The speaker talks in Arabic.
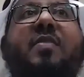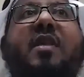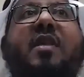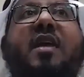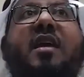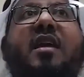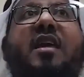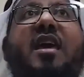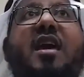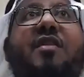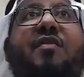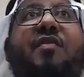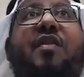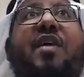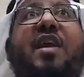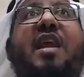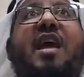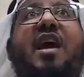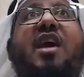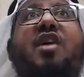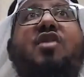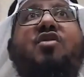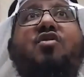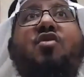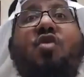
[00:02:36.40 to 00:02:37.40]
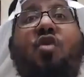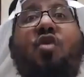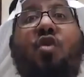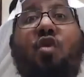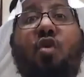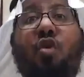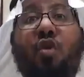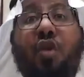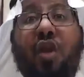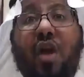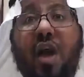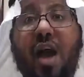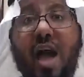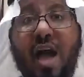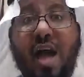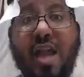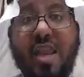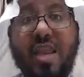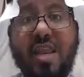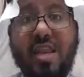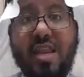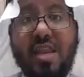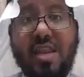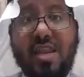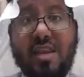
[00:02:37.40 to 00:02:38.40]
إلى أن وصلنا بإنكار
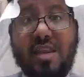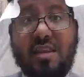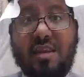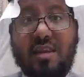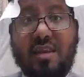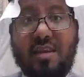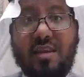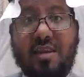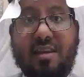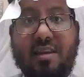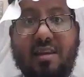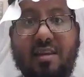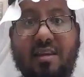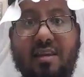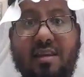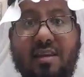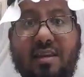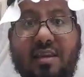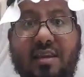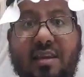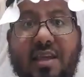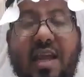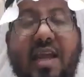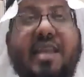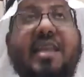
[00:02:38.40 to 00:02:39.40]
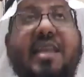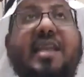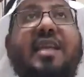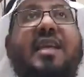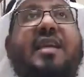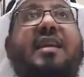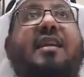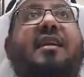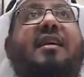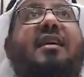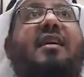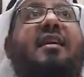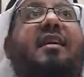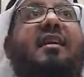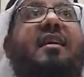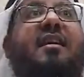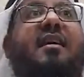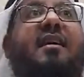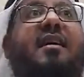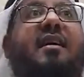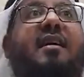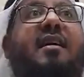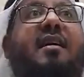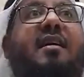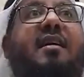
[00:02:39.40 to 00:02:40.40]
الجنة والنار
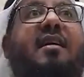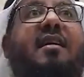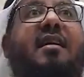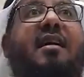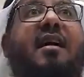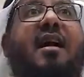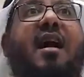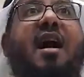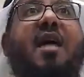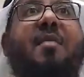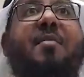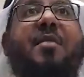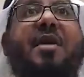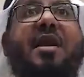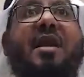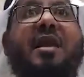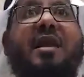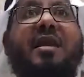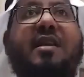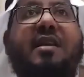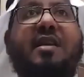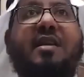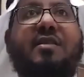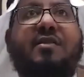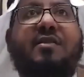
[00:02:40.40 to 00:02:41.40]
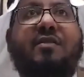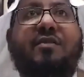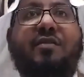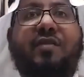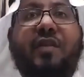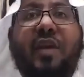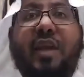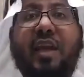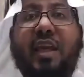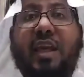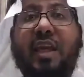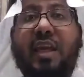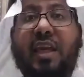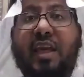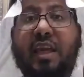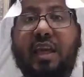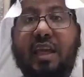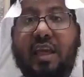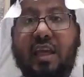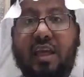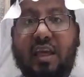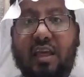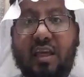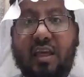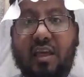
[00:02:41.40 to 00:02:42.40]
وبعد ما أنا
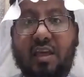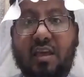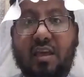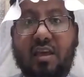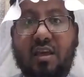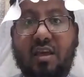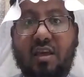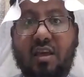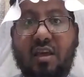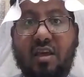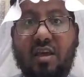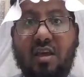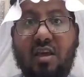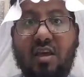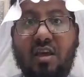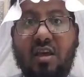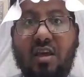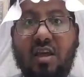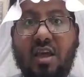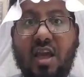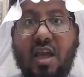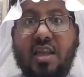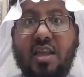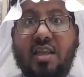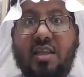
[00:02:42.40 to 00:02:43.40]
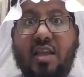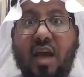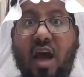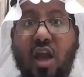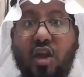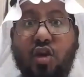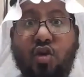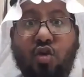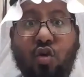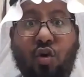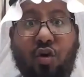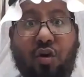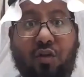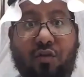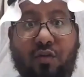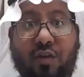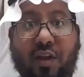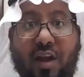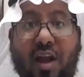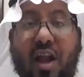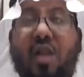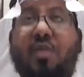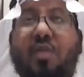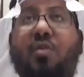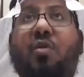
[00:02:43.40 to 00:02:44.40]
قرأت هذه الآية
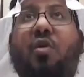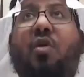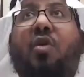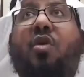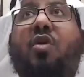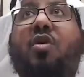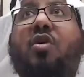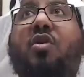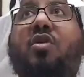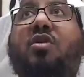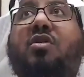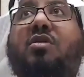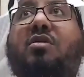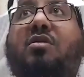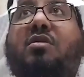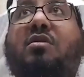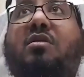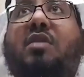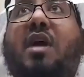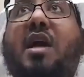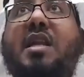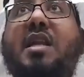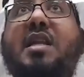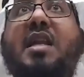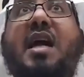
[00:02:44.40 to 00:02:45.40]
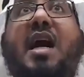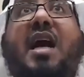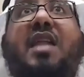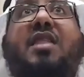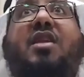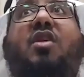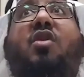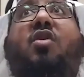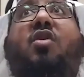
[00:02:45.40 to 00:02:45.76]
خلاص أنا